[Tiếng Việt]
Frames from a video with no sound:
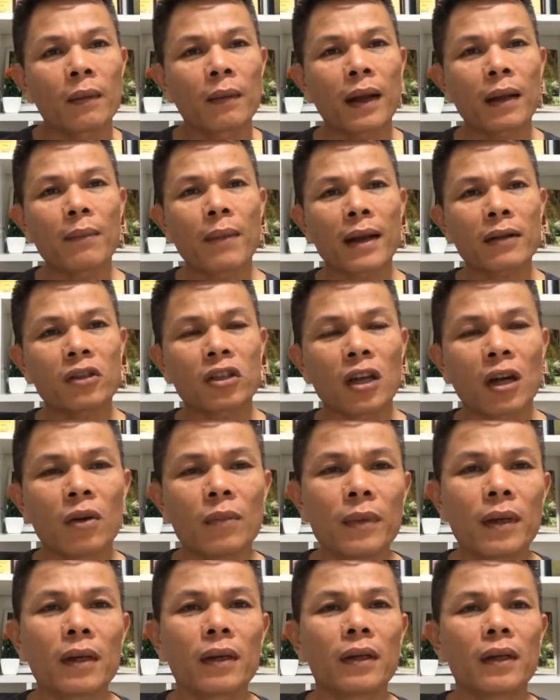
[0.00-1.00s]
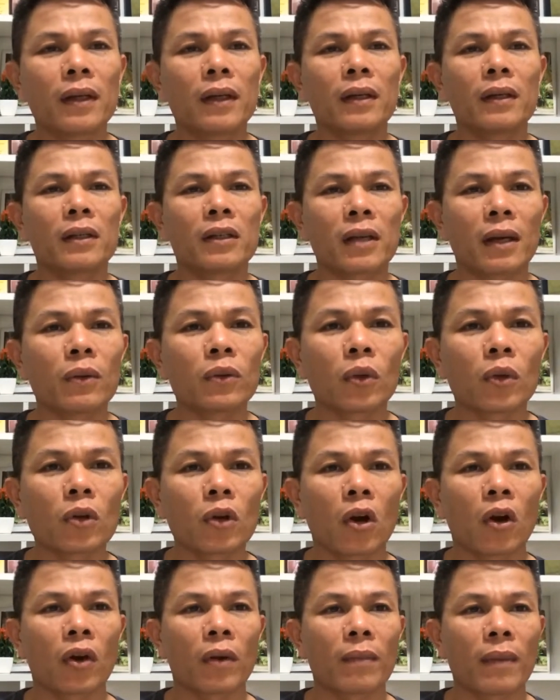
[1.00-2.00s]
năm nay bác 66
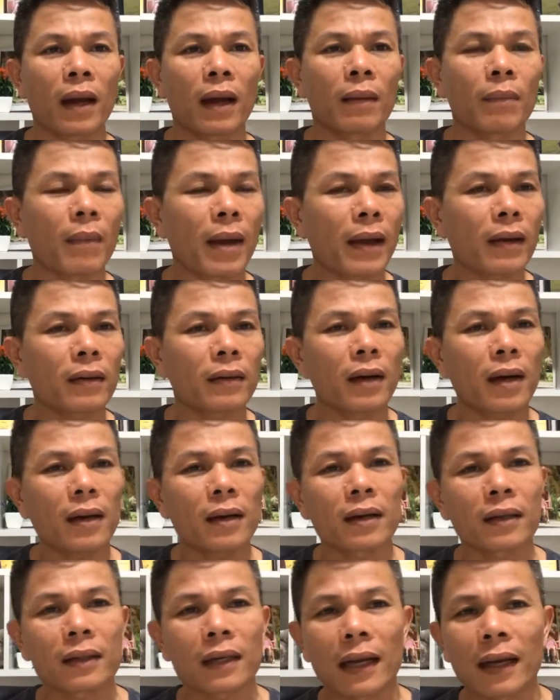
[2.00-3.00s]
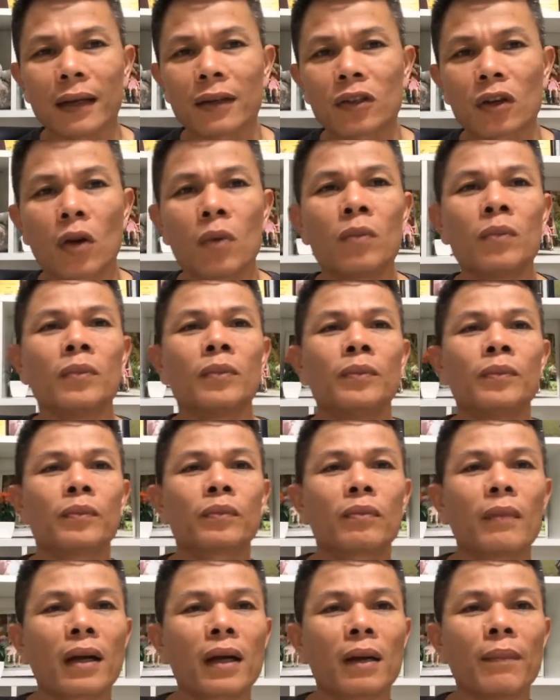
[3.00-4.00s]
tuổi rồi mà bác rất là trẻ trung
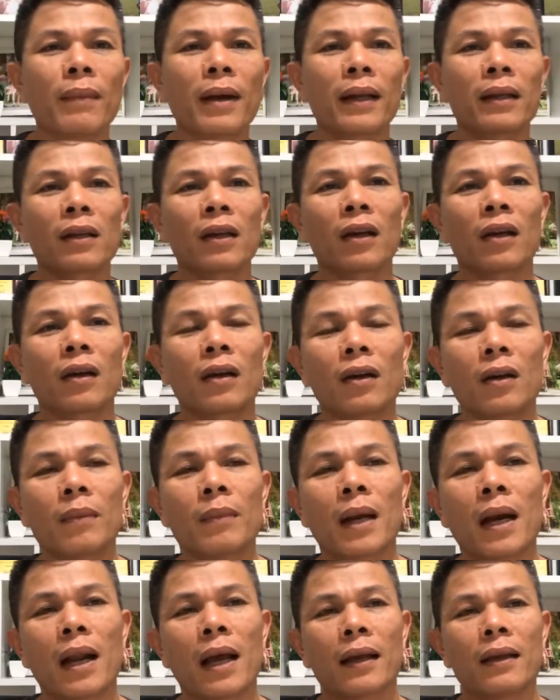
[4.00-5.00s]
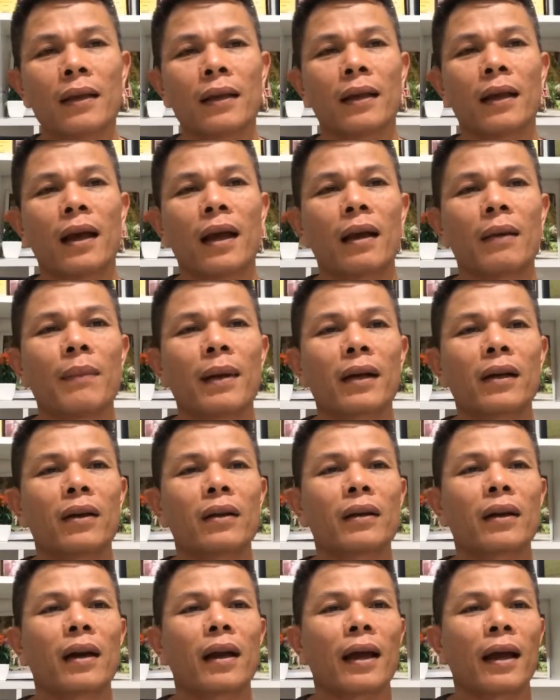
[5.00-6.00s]
bác comment cho mình là gì ạ à, bác
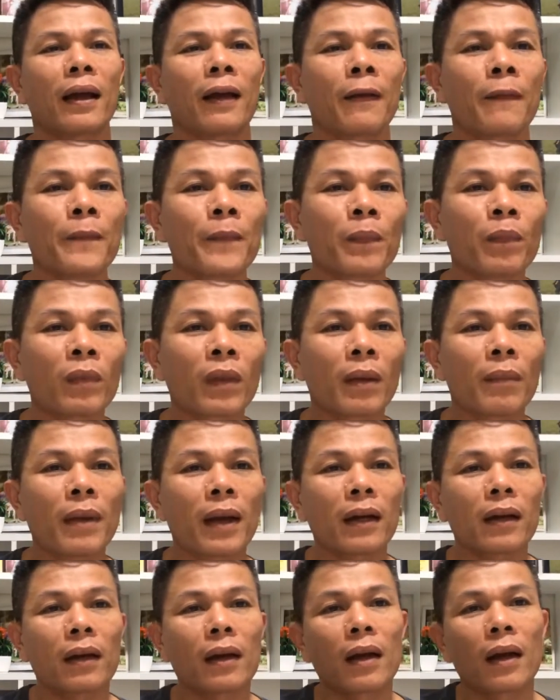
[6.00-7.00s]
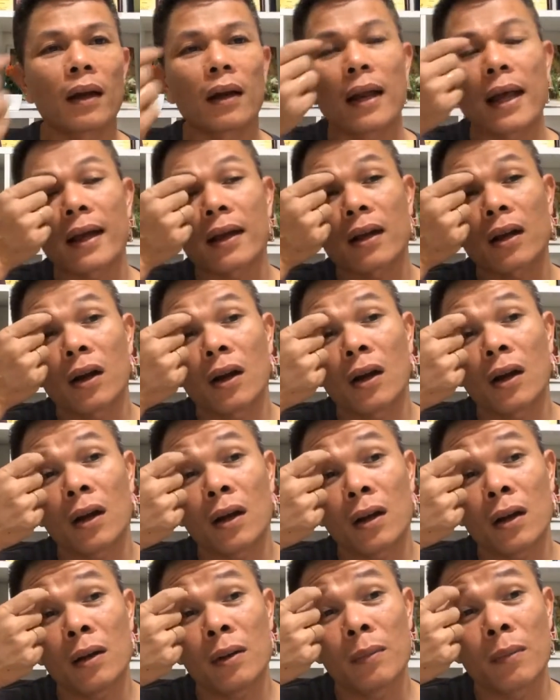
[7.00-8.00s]
nói rằng là bác đang
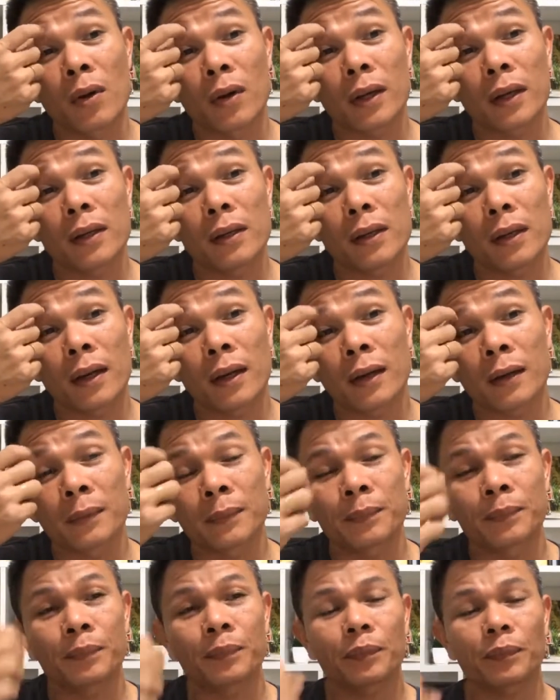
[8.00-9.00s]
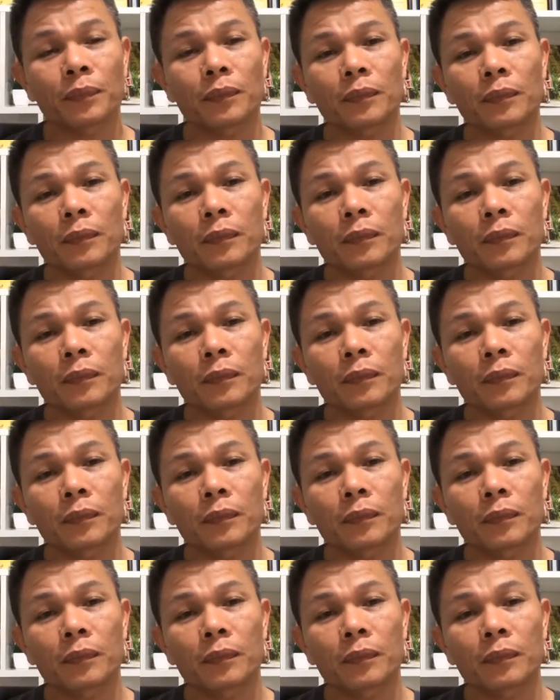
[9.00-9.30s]
có một cái um,